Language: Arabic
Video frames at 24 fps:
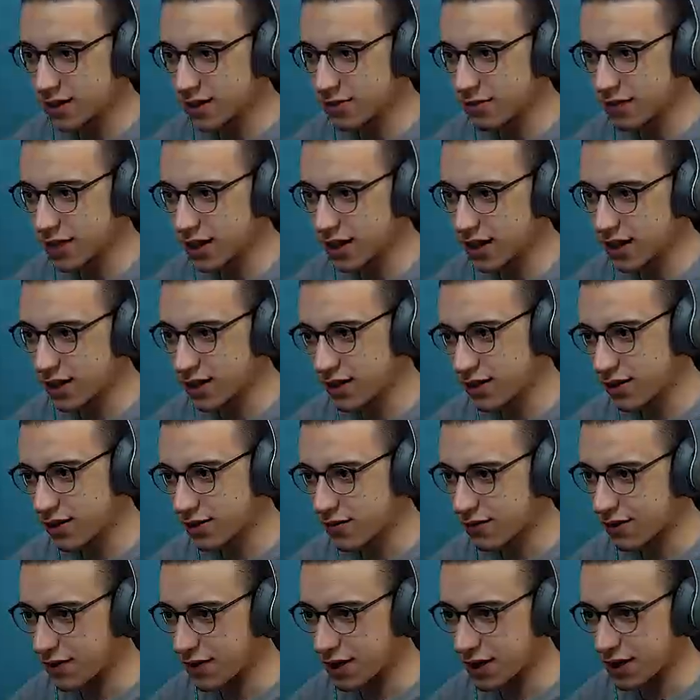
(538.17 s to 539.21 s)
مكان
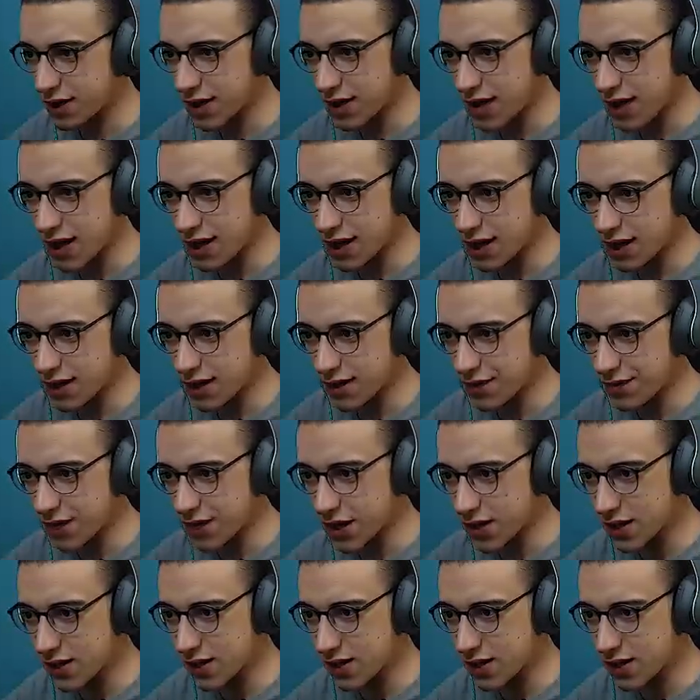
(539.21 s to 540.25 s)
فعليك ان
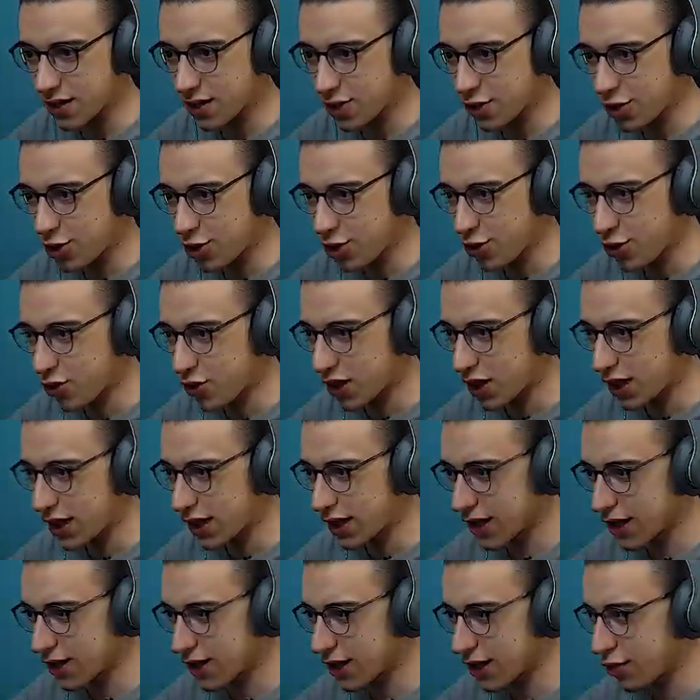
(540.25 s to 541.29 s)
تحذر
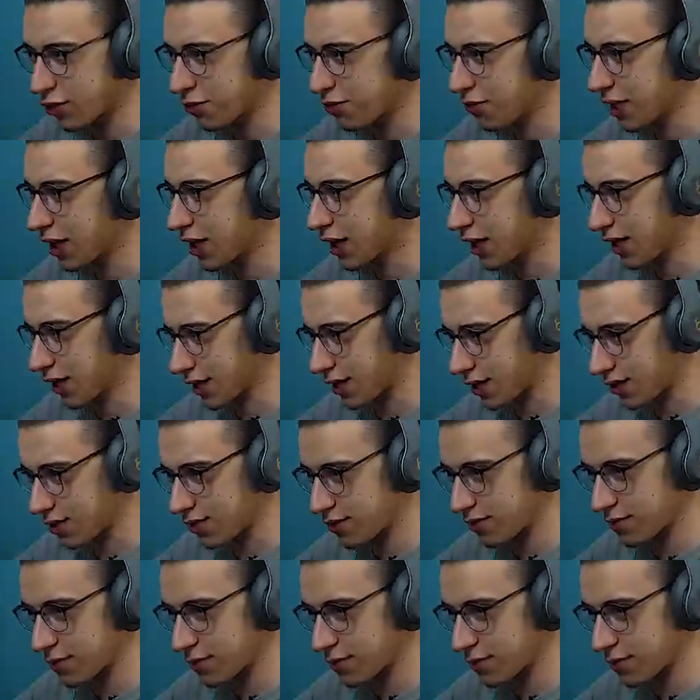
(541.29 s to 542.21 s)
وعليك ان تاخد بالك